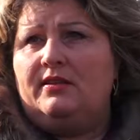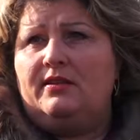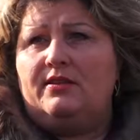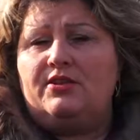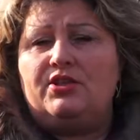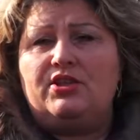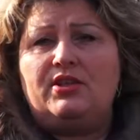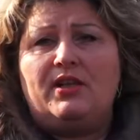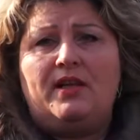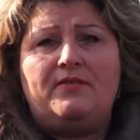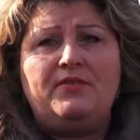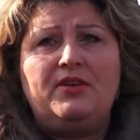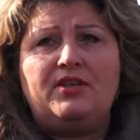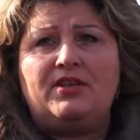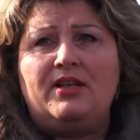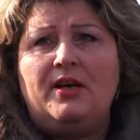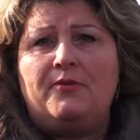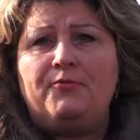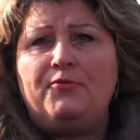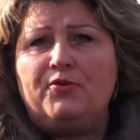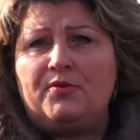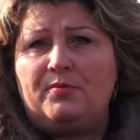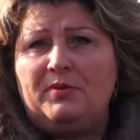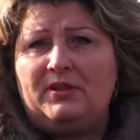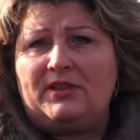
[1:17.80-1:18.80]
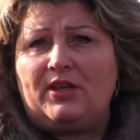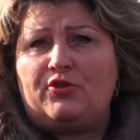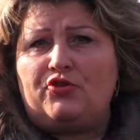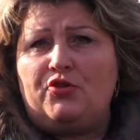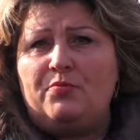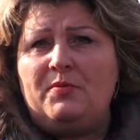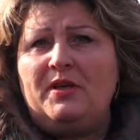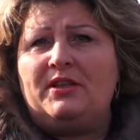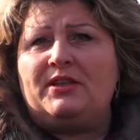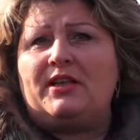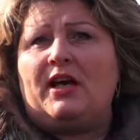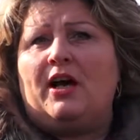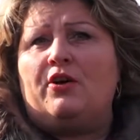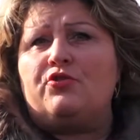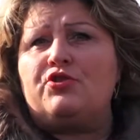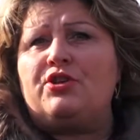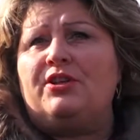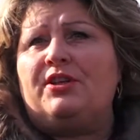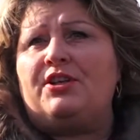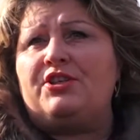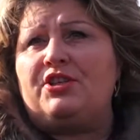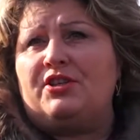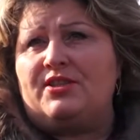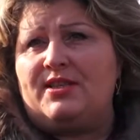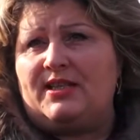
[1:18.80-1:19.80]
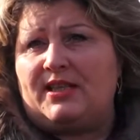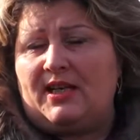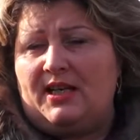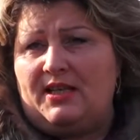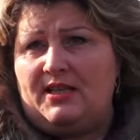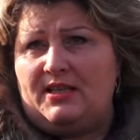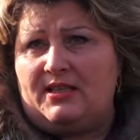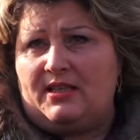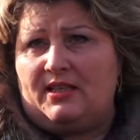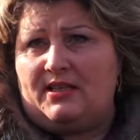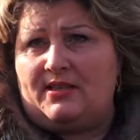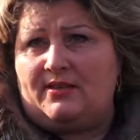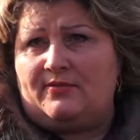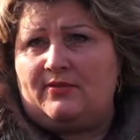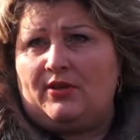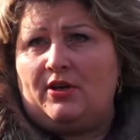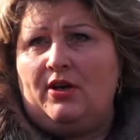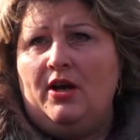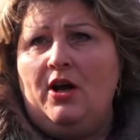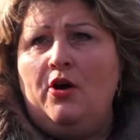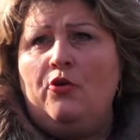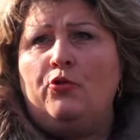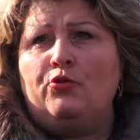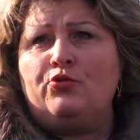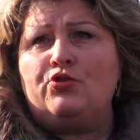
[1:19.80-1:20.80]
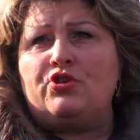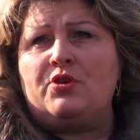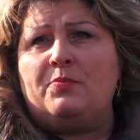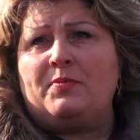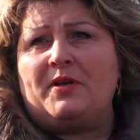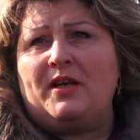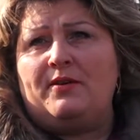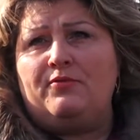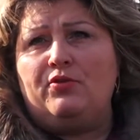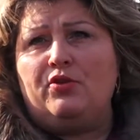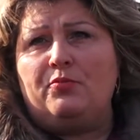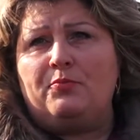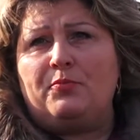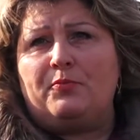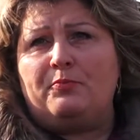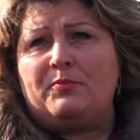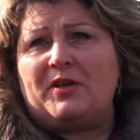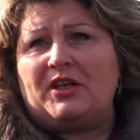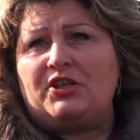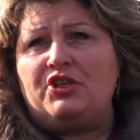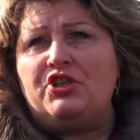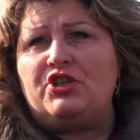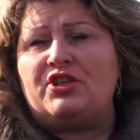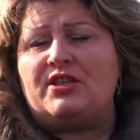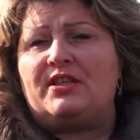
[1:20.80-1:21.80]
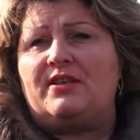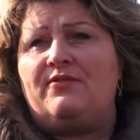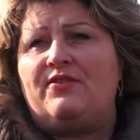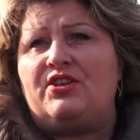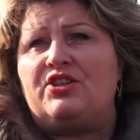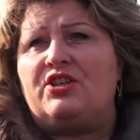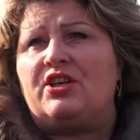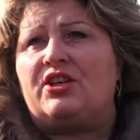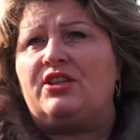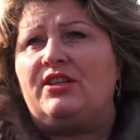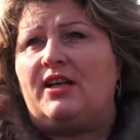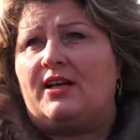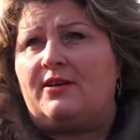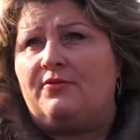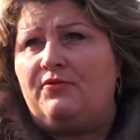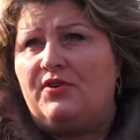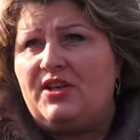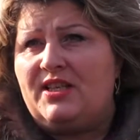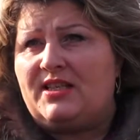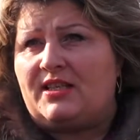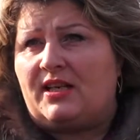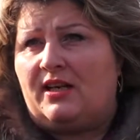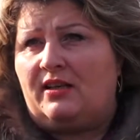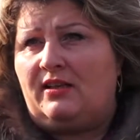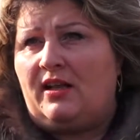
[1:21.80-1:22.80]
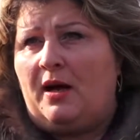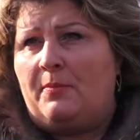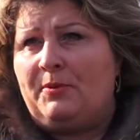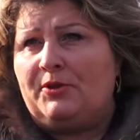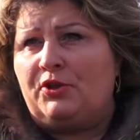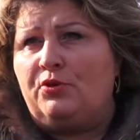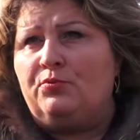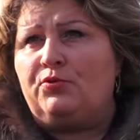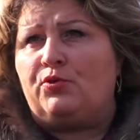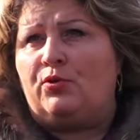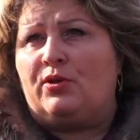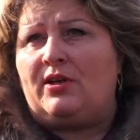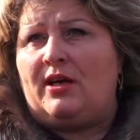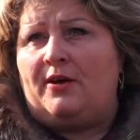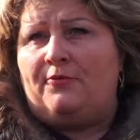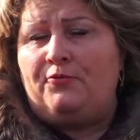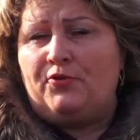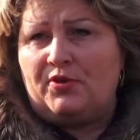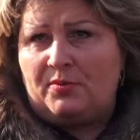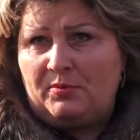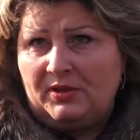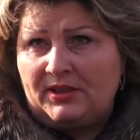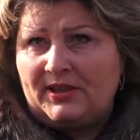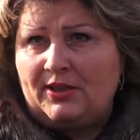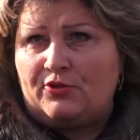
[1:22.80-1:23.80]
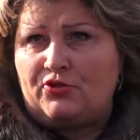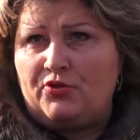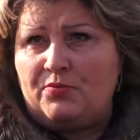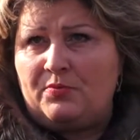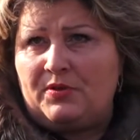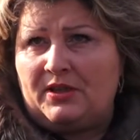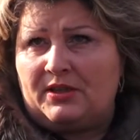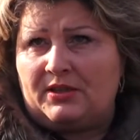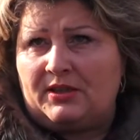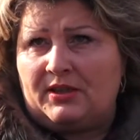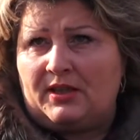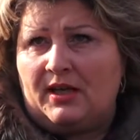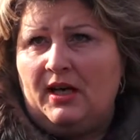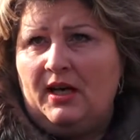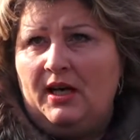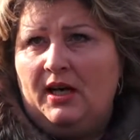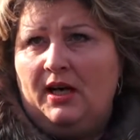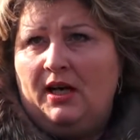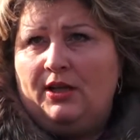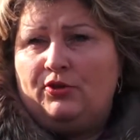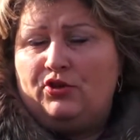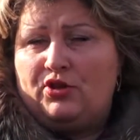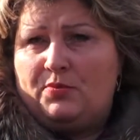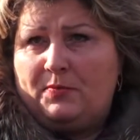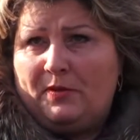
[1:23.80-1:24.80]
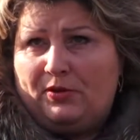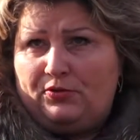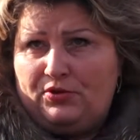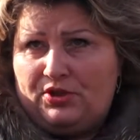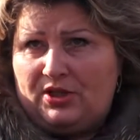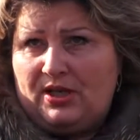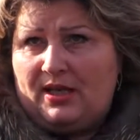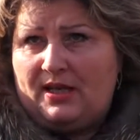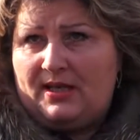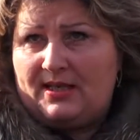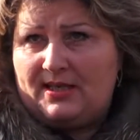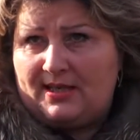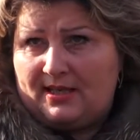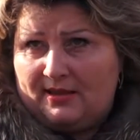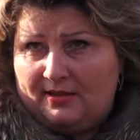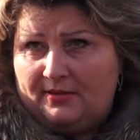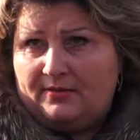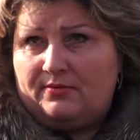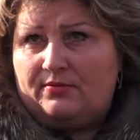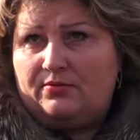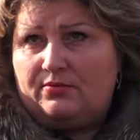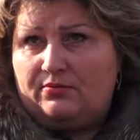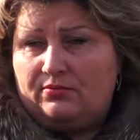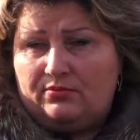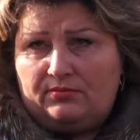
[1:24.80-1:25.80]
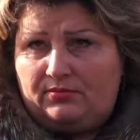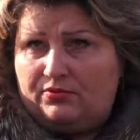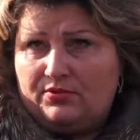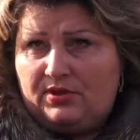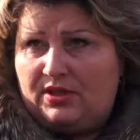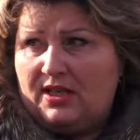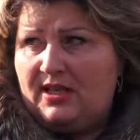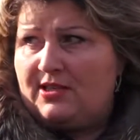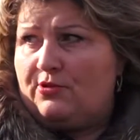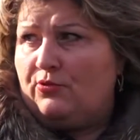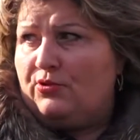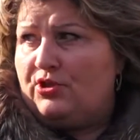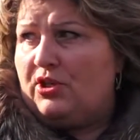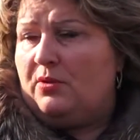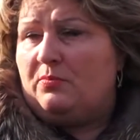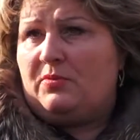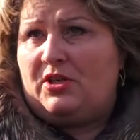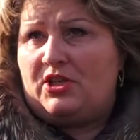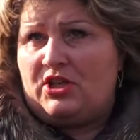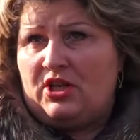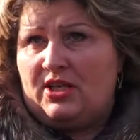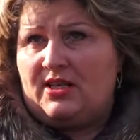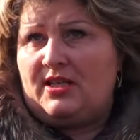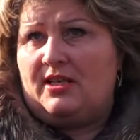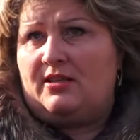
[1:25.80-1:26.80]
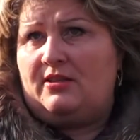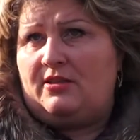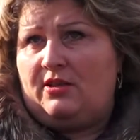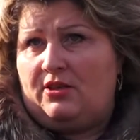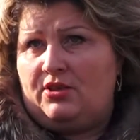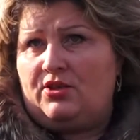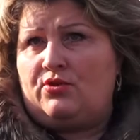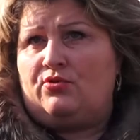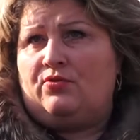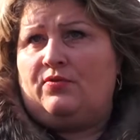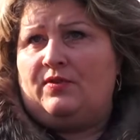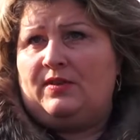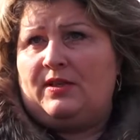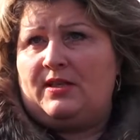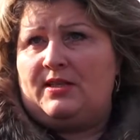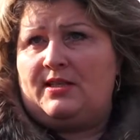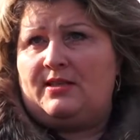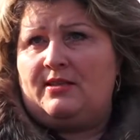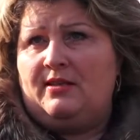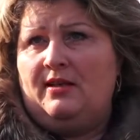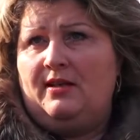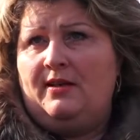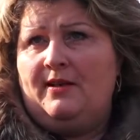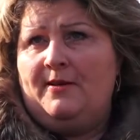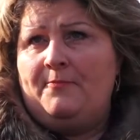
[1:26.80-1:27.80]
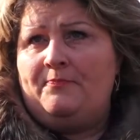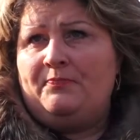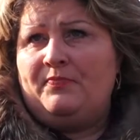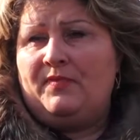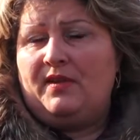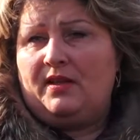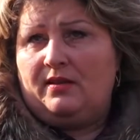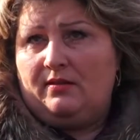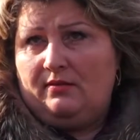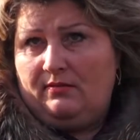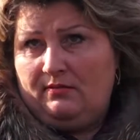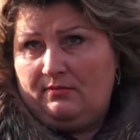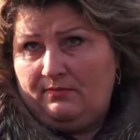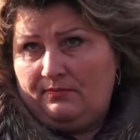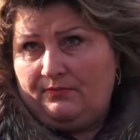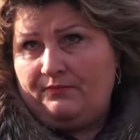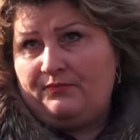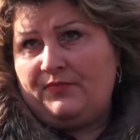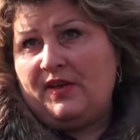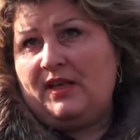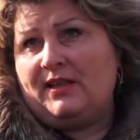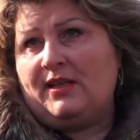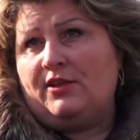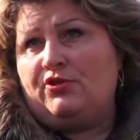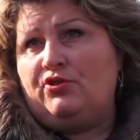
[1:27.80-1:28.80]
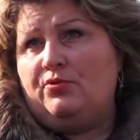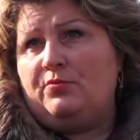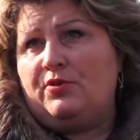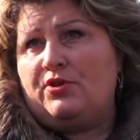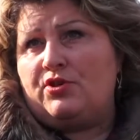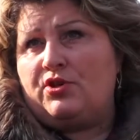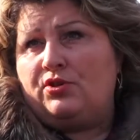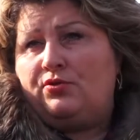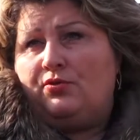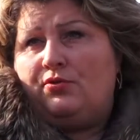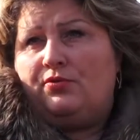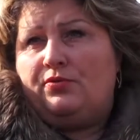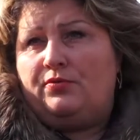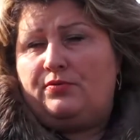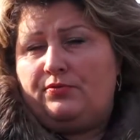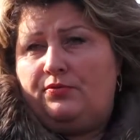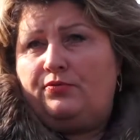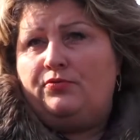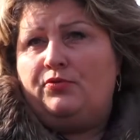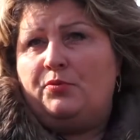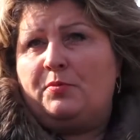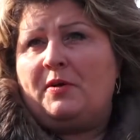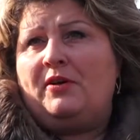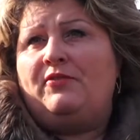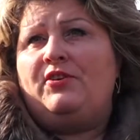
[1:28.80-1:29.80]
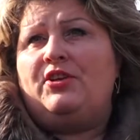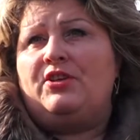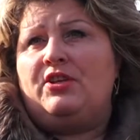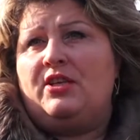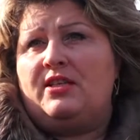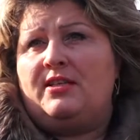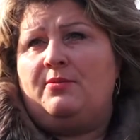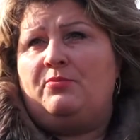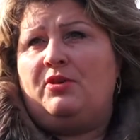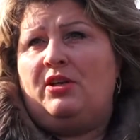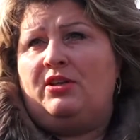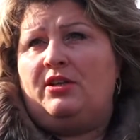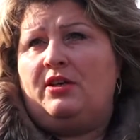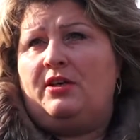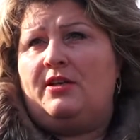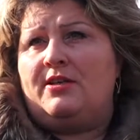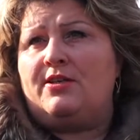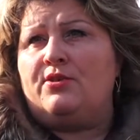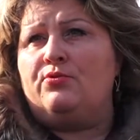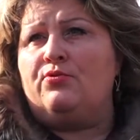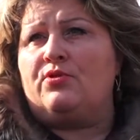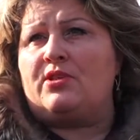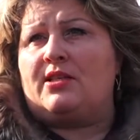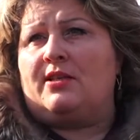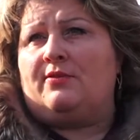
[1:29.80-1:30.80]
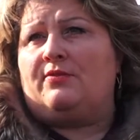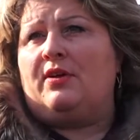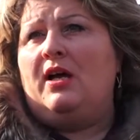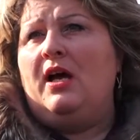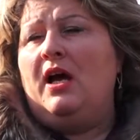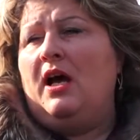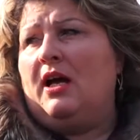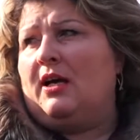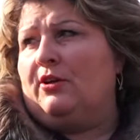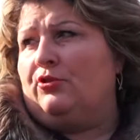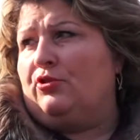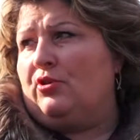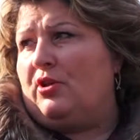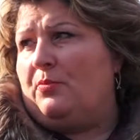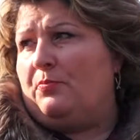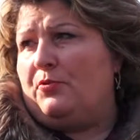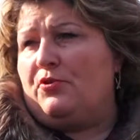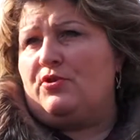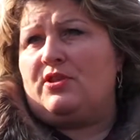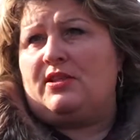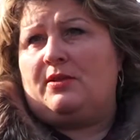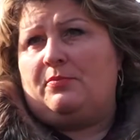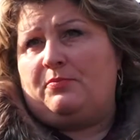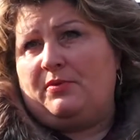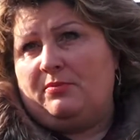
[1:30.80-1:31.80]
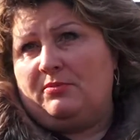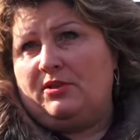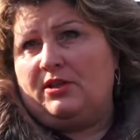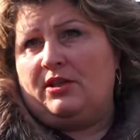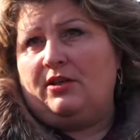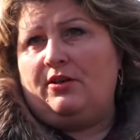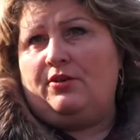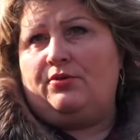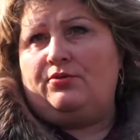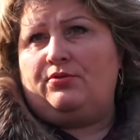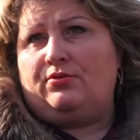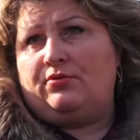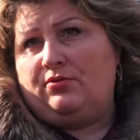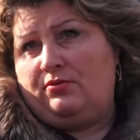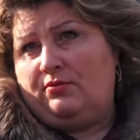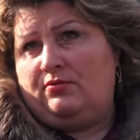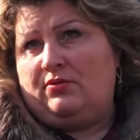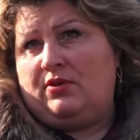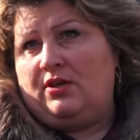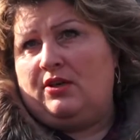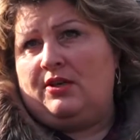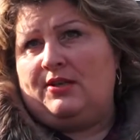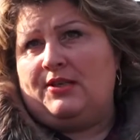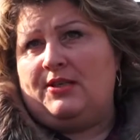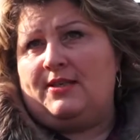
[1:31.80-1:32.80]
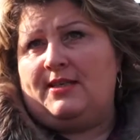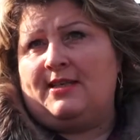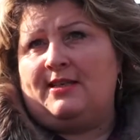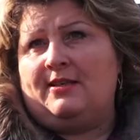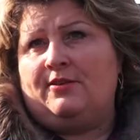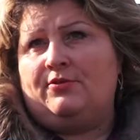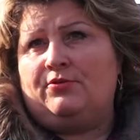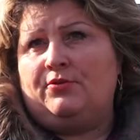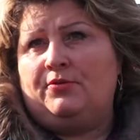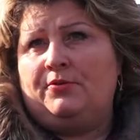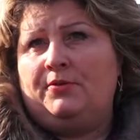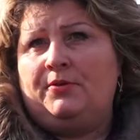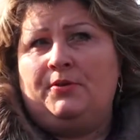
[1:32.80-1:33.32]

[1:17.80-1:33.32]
Человек не оформил документы, а уже начал строительство. Он уже провел практически весь рынок, выстроил, а потом только оформил документы. То есть получается, здесь очень большая заинтересованность. Я так думаю, что в управлении земельных ресурсов, которые просто помогают Аганисяну.